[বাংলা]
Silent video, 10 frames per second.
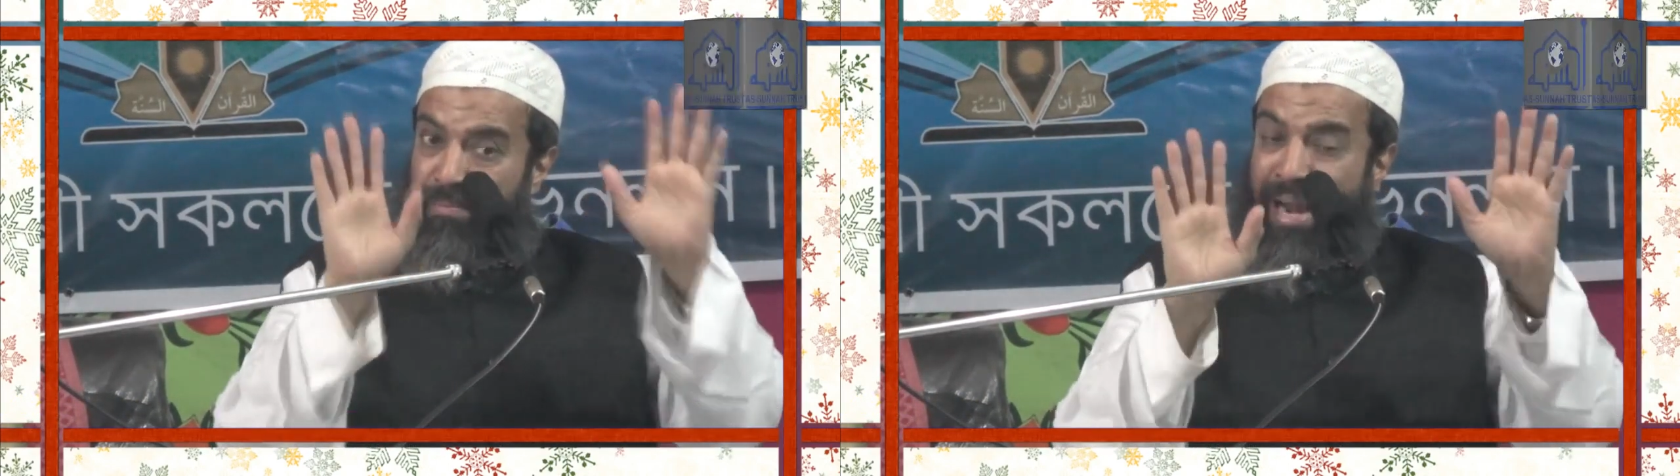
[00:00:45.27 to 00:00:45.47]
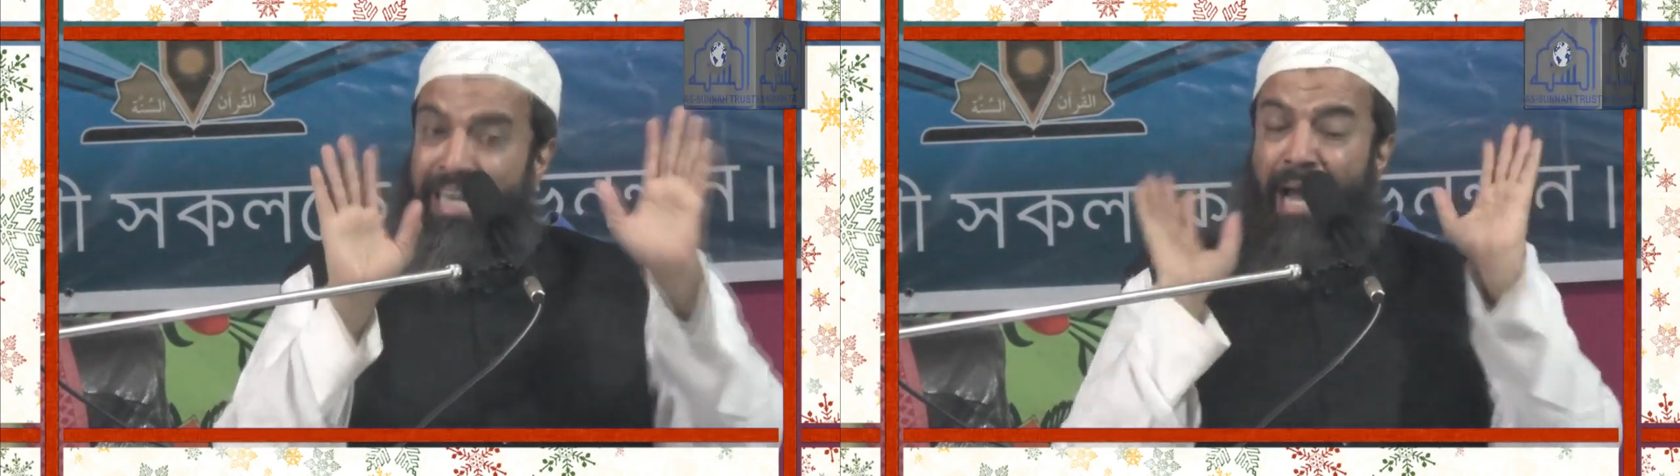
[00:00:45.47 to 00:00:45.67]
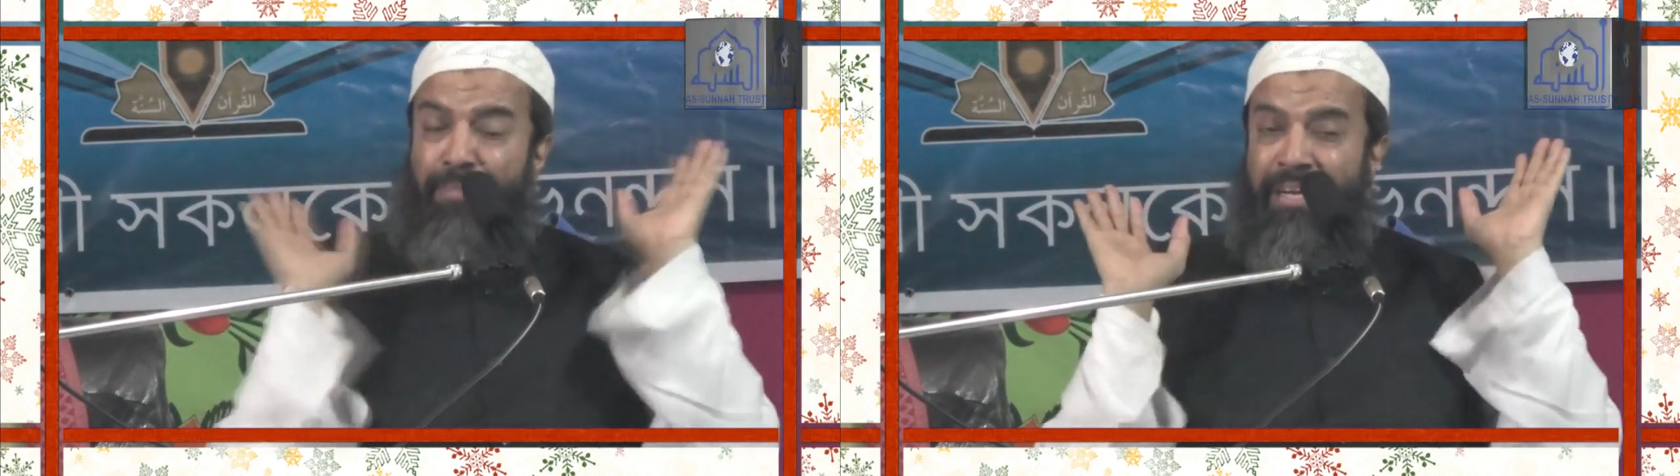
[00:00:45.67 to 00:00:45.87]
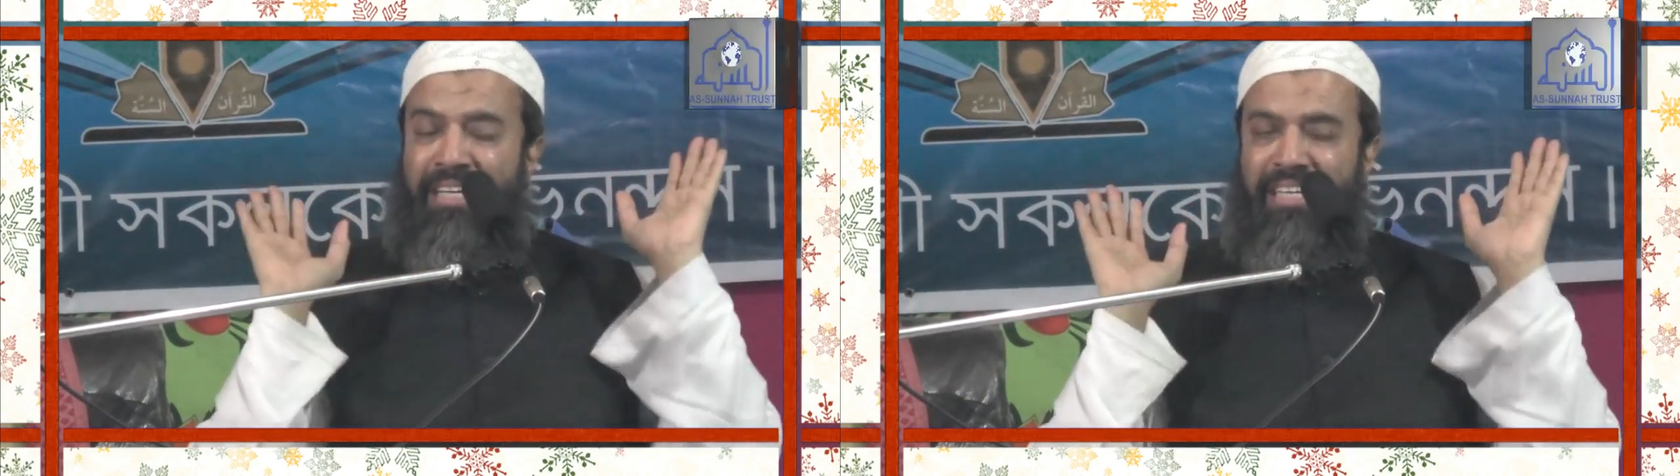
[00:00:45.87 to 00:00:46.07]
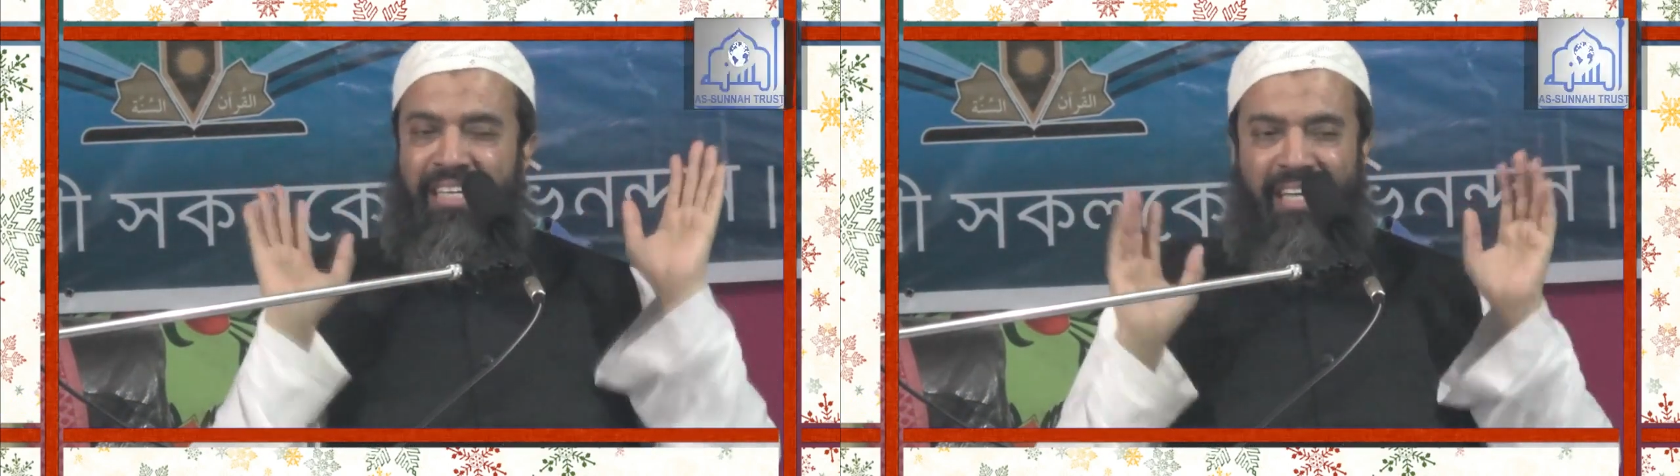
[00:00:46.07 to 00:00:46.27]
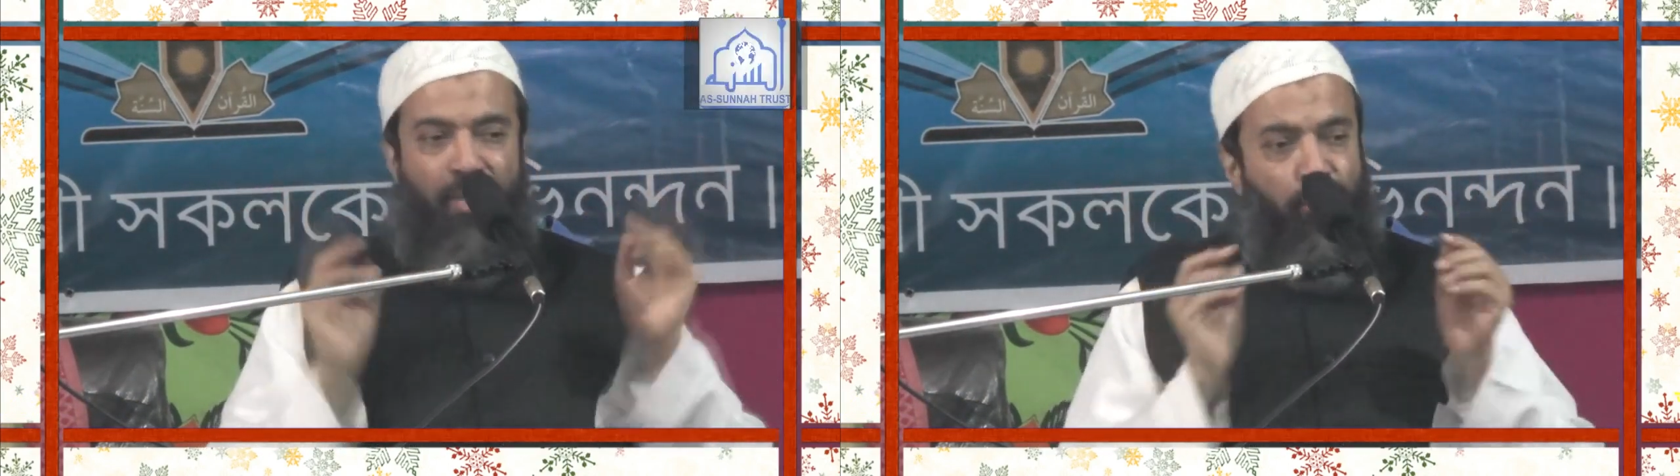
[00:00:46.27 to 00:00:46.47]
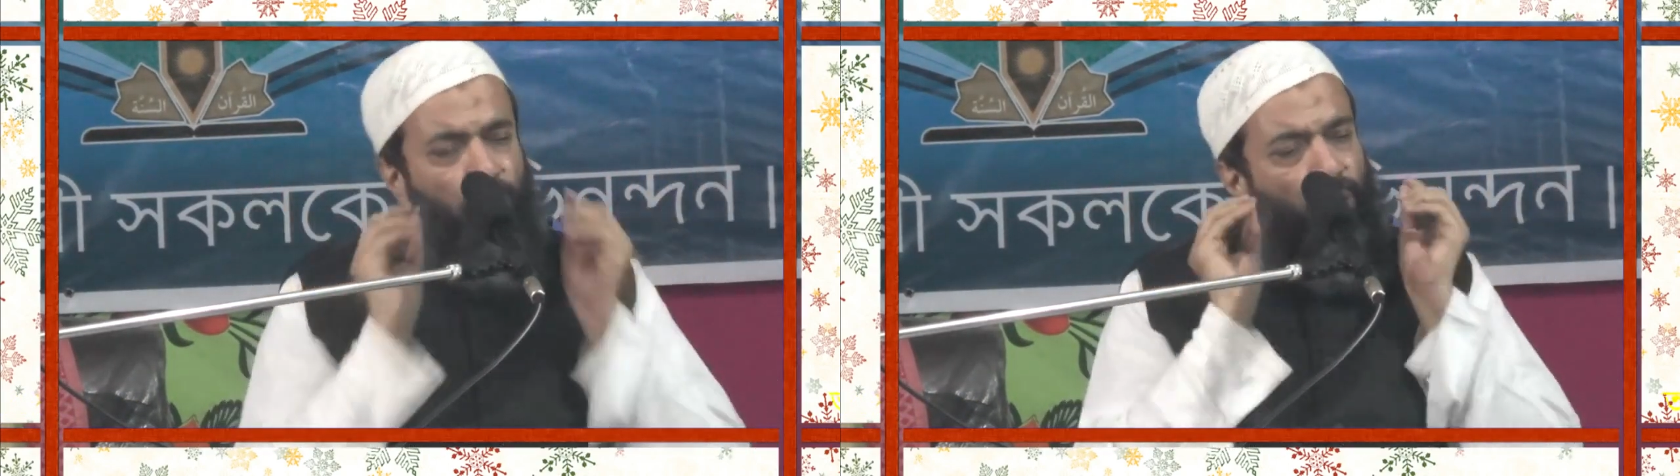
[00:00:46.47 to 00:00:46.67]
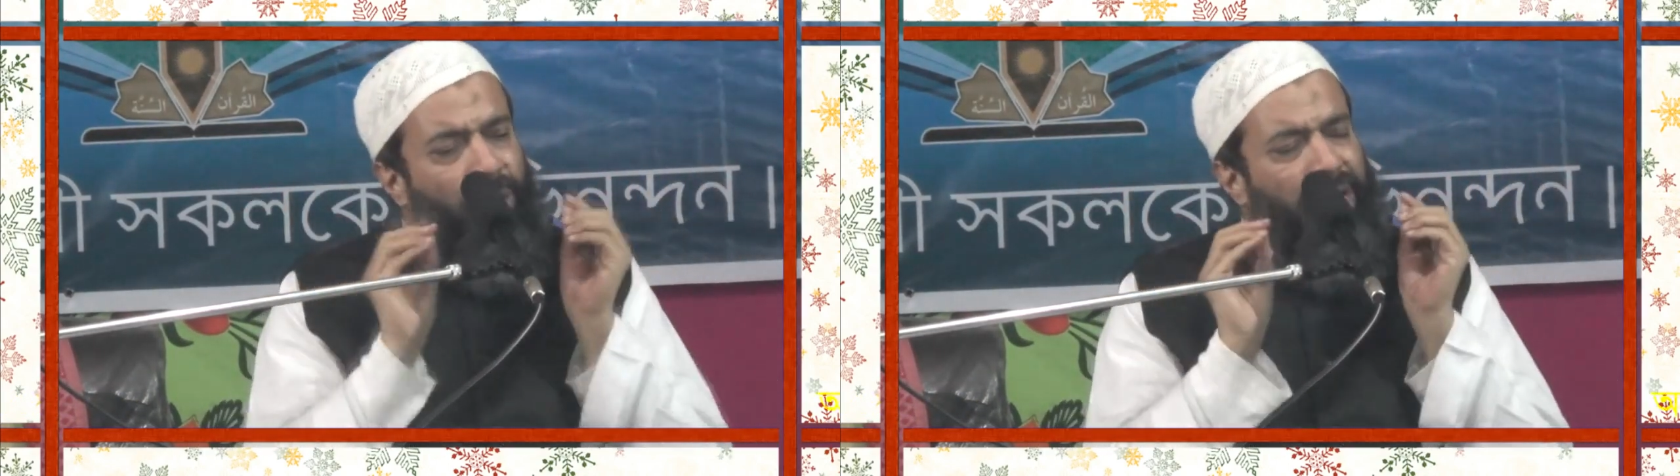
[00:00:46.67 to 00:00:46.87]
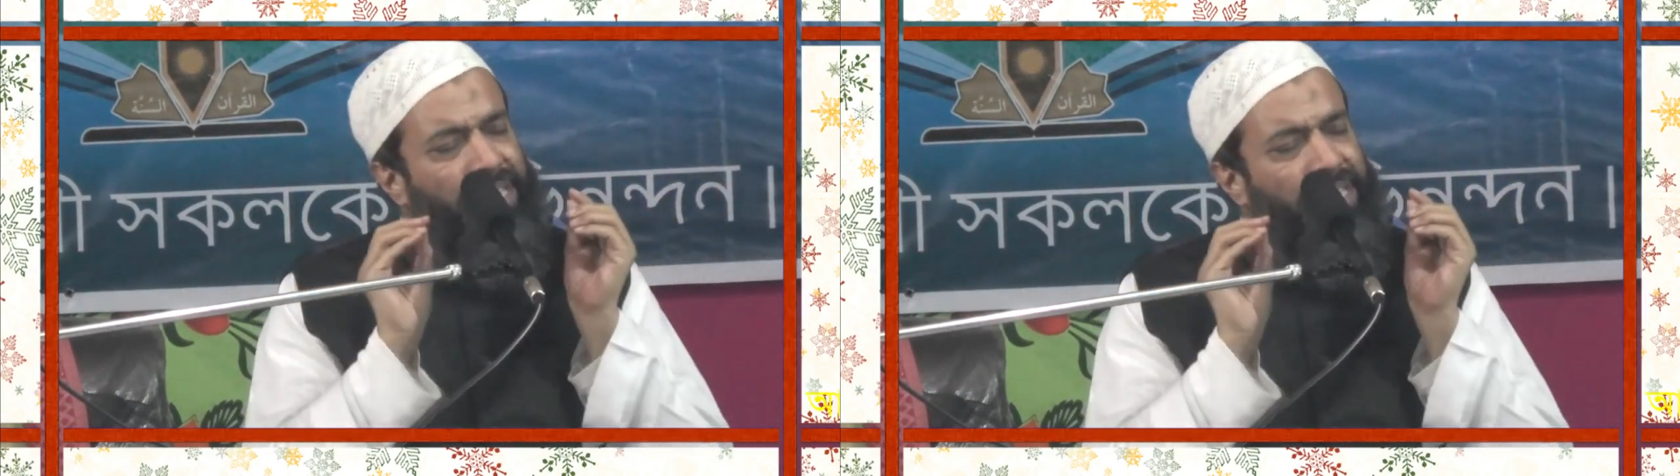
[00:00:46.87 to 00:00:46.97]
বেতা বেটি ছোটকে